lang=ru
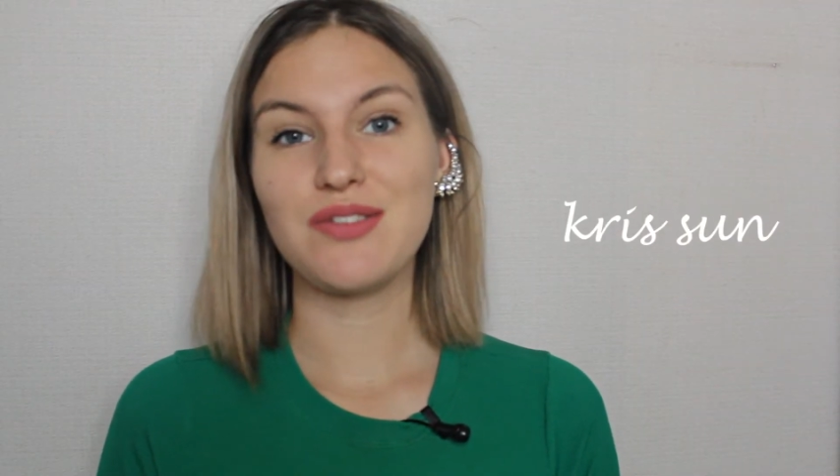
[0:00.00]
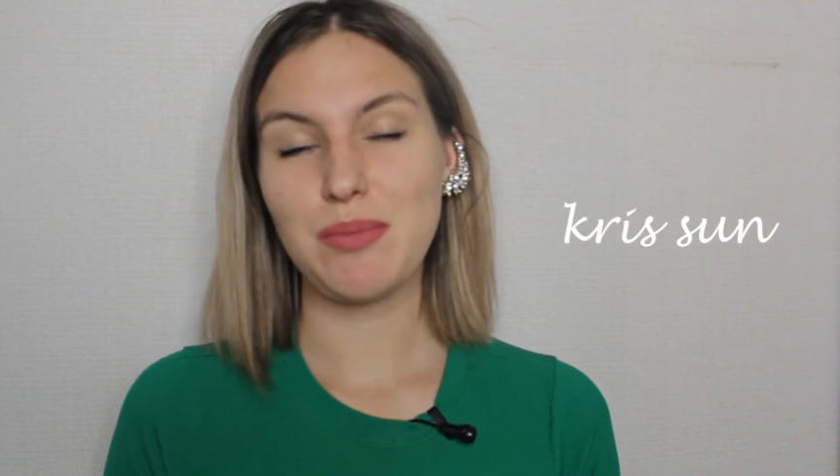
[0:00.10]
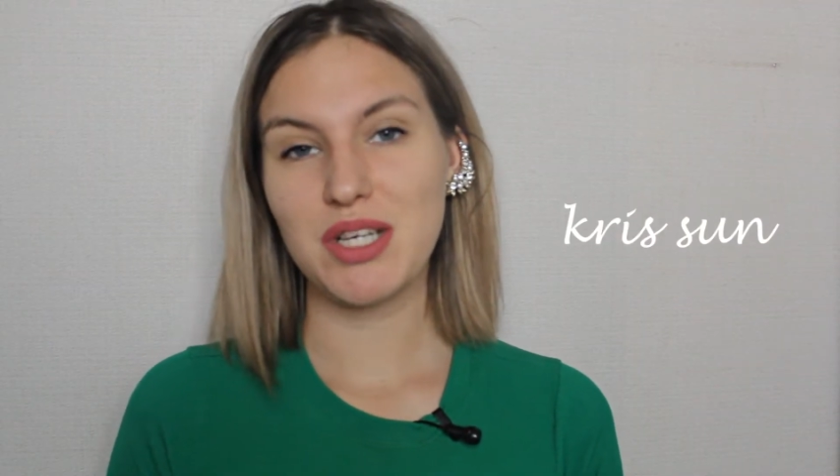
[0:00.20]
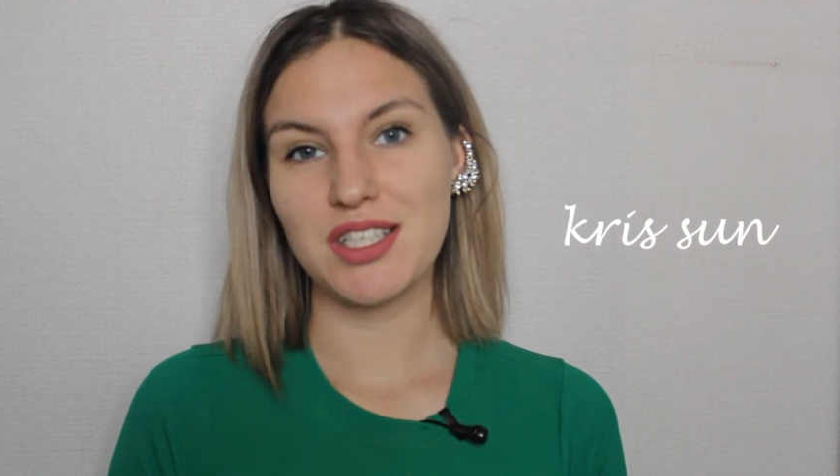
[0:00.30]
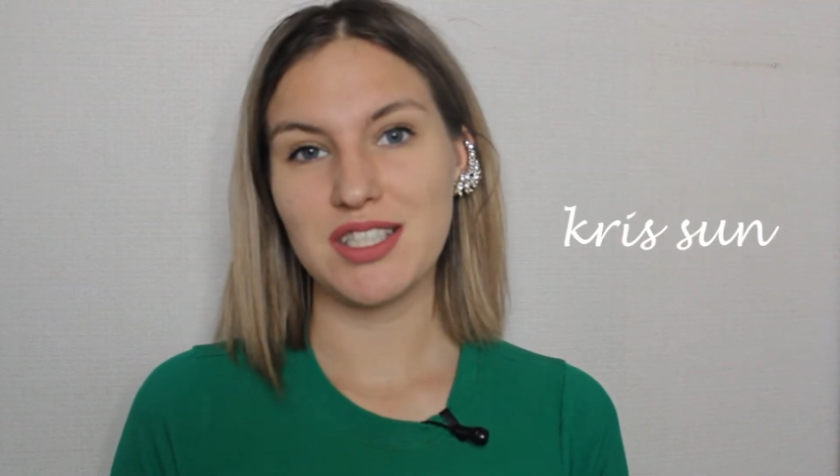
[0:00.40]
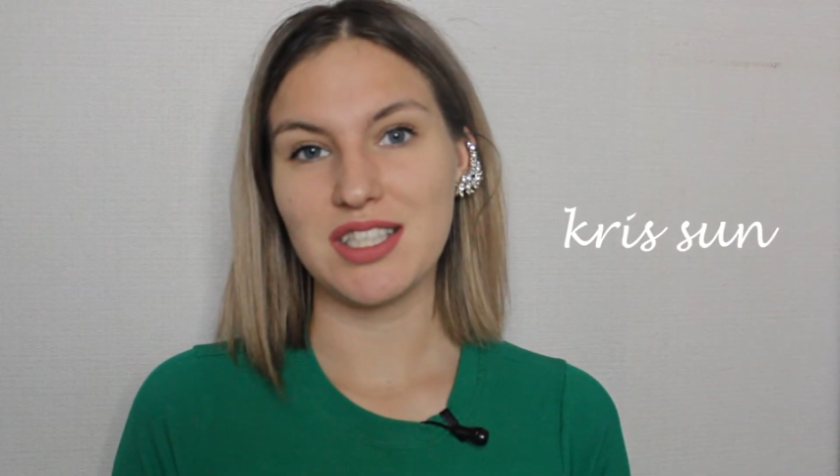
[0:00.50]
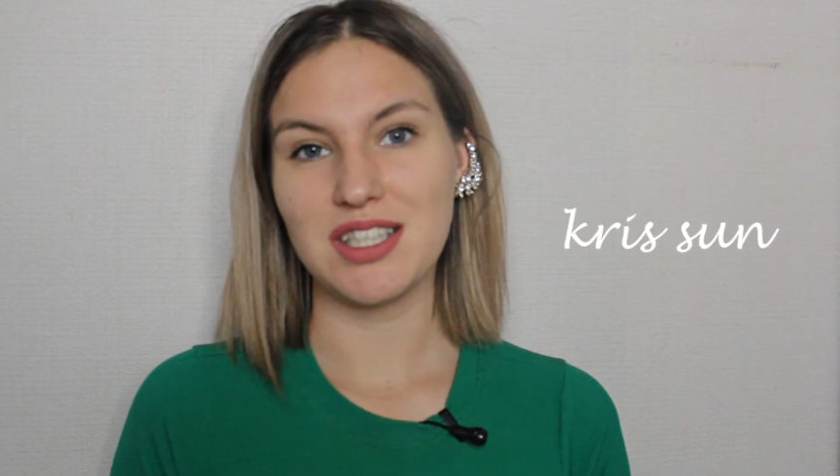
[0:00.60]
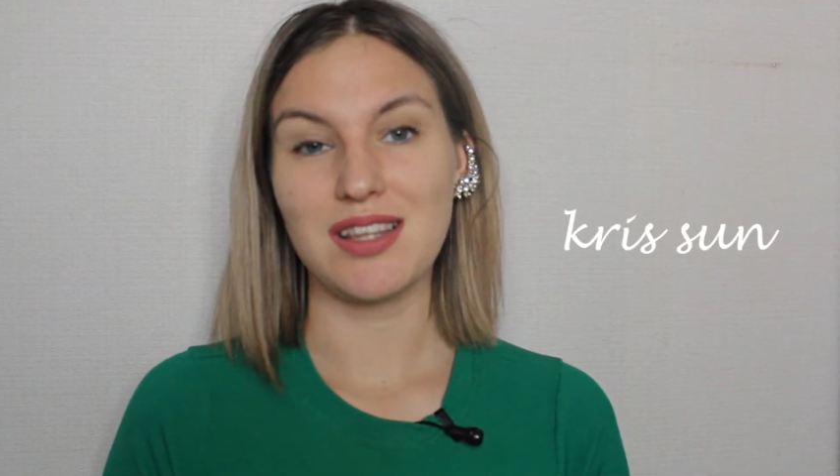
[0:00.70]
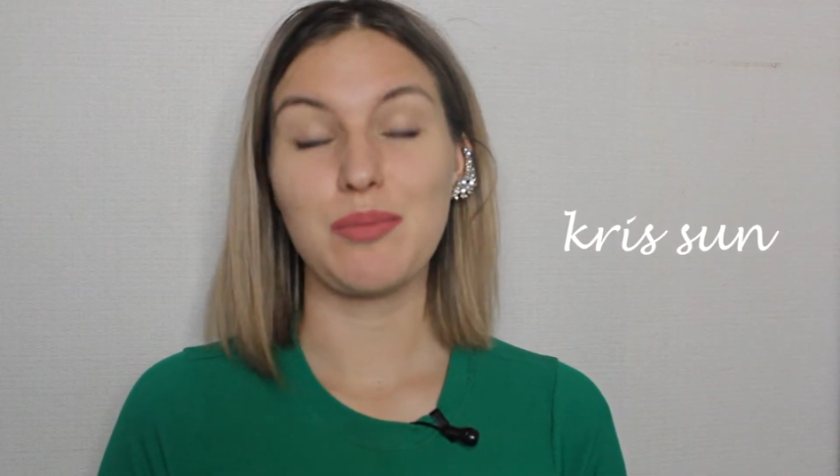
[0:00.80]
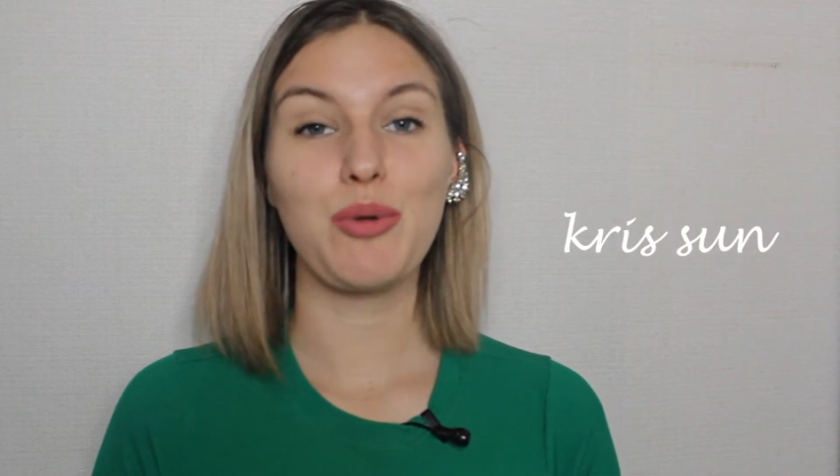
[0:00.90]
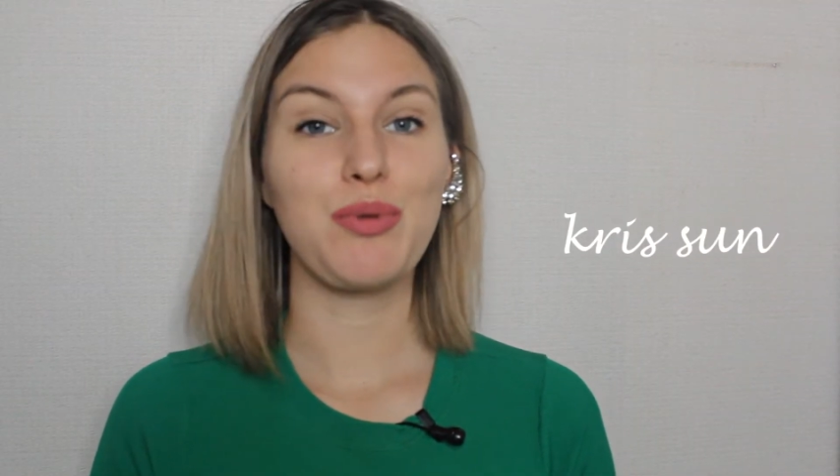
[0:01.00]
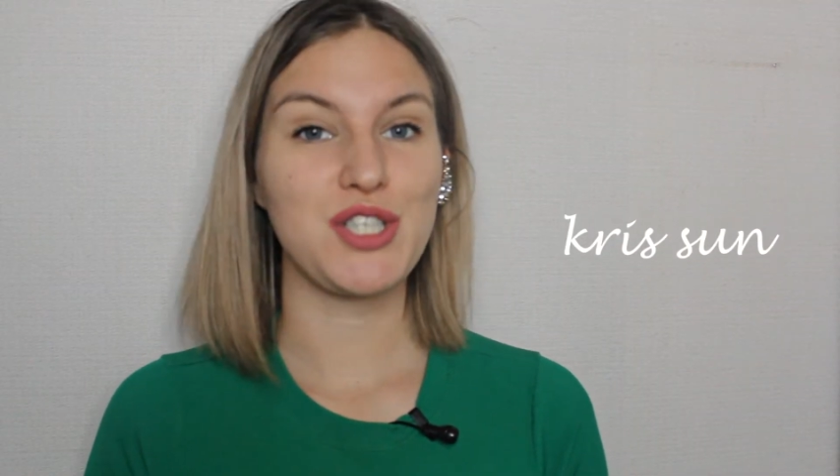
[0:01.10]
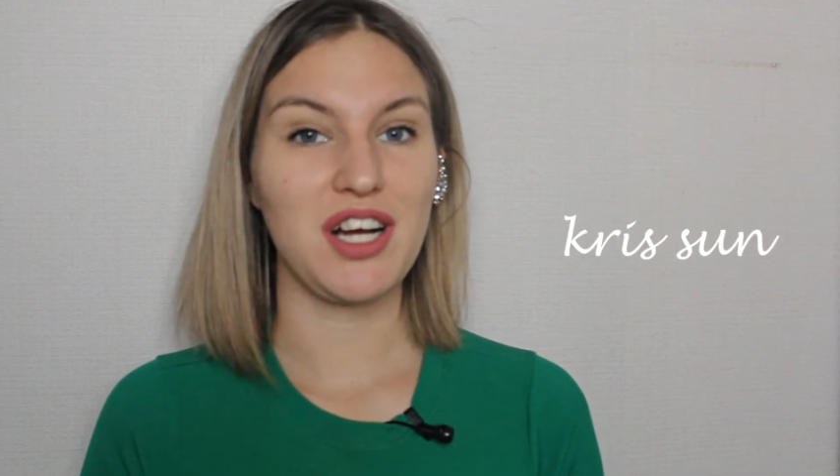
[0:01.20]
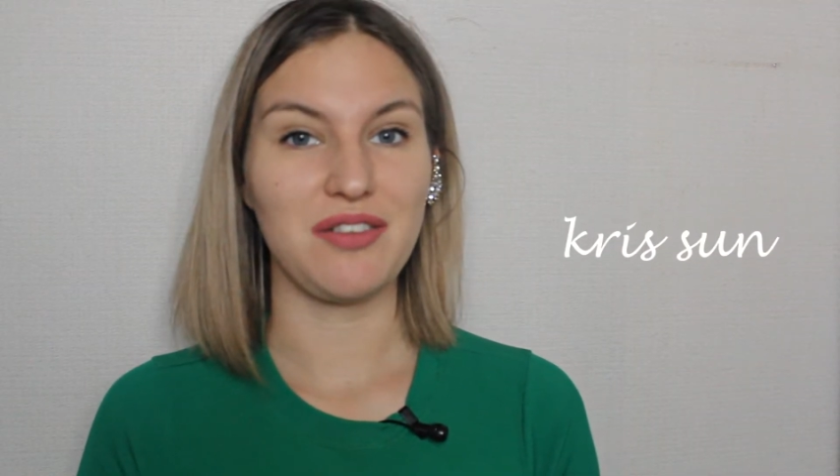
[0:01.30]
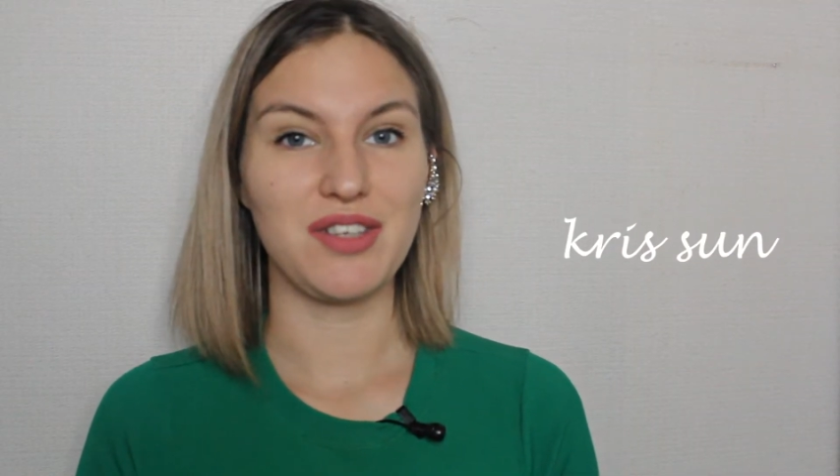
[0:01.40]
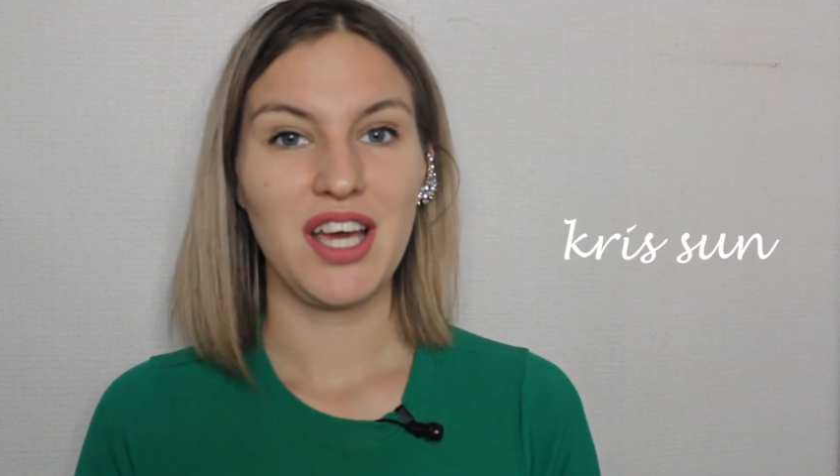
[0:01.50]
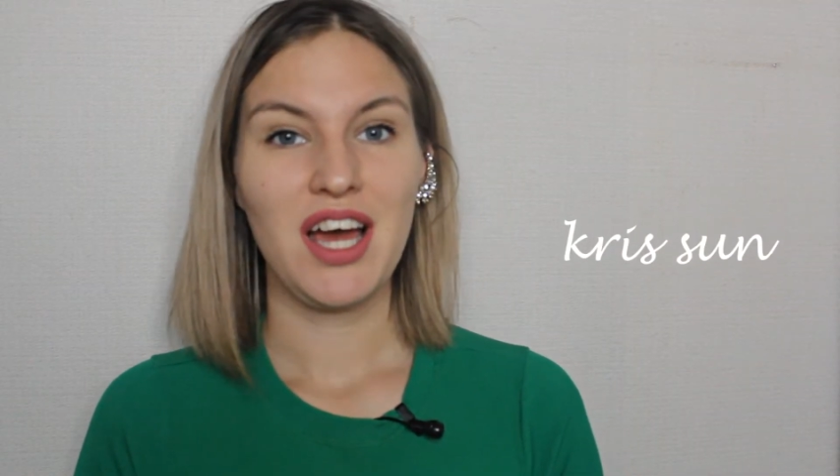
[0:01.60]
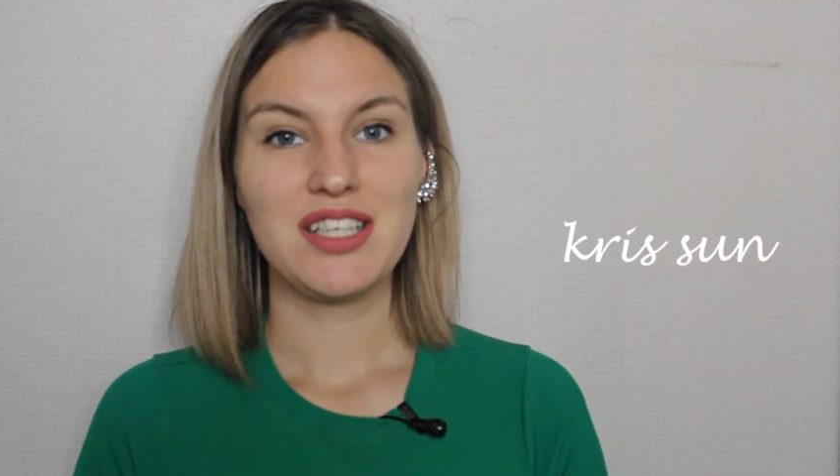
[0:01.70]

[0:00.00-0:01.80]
С вами Кристина. Добро пожаловать!